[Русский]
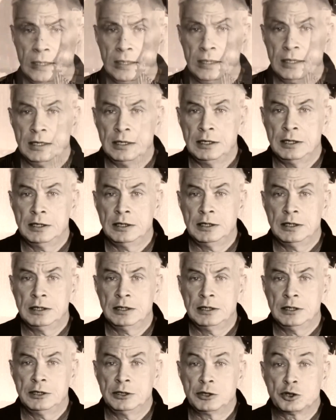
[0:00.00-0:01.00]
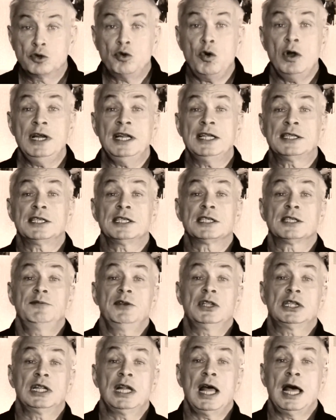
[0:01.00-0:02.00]
you Школьница
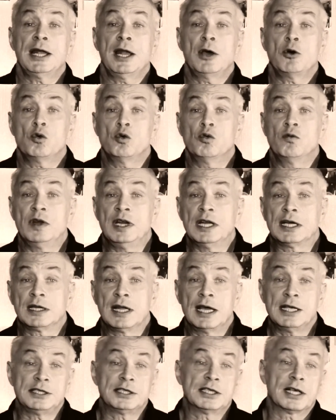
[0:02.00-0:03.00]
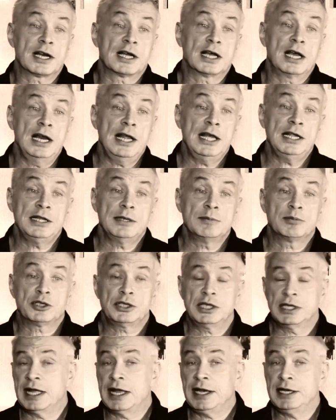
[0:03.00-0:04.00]
Светлана увлеклась сорокалетним
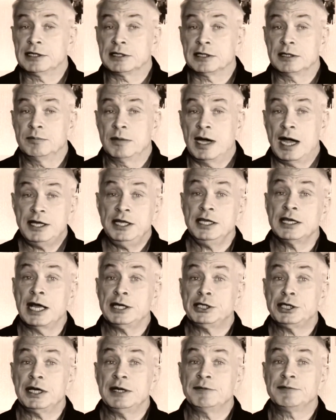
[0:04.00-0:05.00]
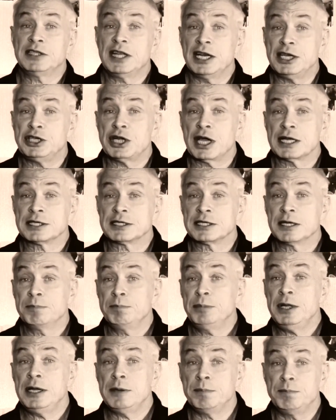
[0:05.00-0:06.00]
сценаристом. Они начали встречаться,
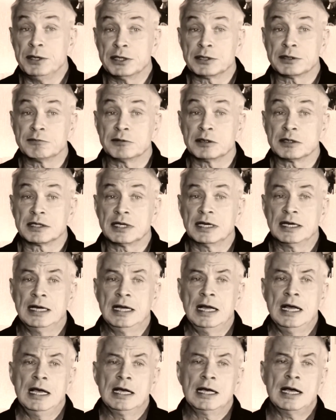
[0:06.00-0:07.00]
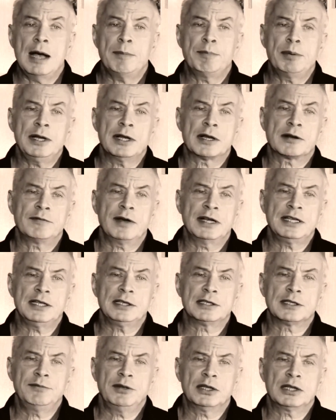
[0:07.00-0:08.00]
переписываться. Каплер
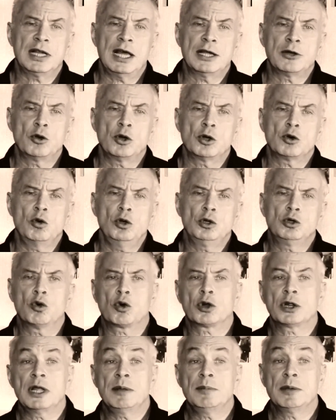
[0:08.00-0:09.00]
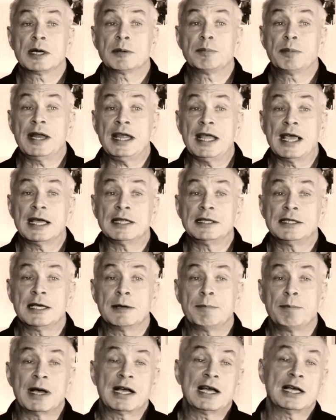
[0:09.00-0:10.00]
водил Светлану на культурные мероприятия,
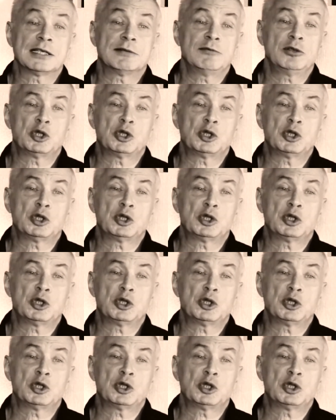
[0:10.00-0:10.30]
показывал